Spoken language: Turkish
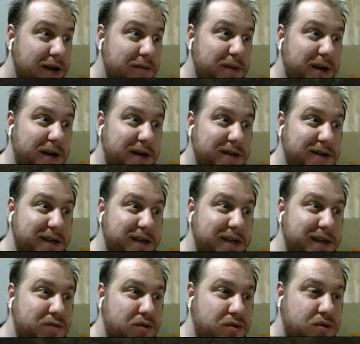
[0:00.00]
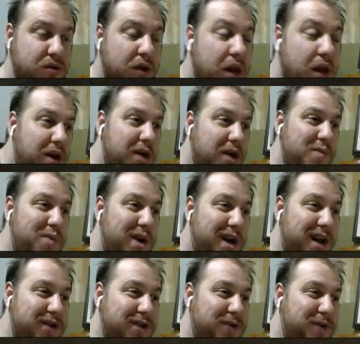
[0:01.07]
Biraz gizem olsun. Bu
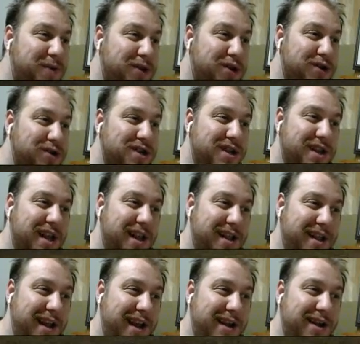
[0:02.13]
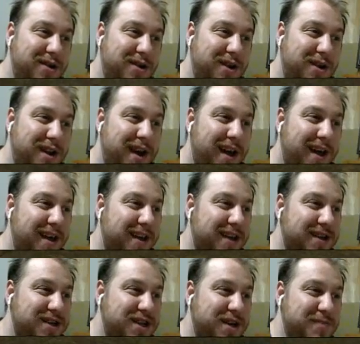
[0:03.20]
arada o motor motosiklet ne lan öyle?
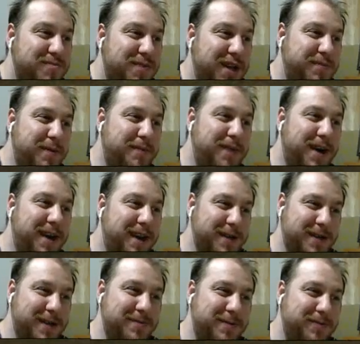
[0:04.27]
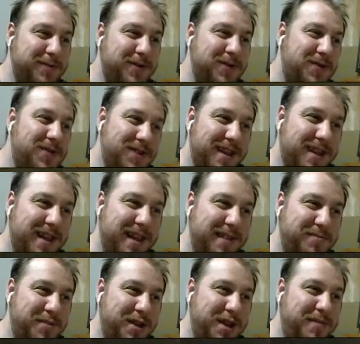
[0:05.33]
Çim biçme makinesi bu motor
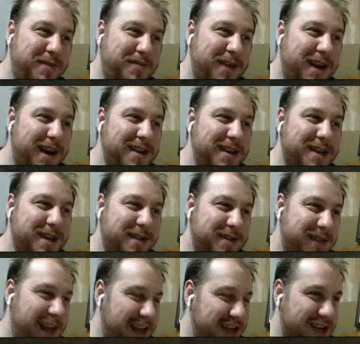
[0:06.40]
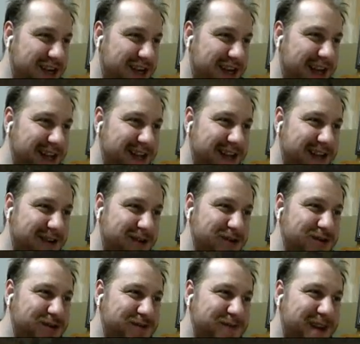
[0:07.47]
motosiklet mi tipi bir garışık değişik geldi gözüme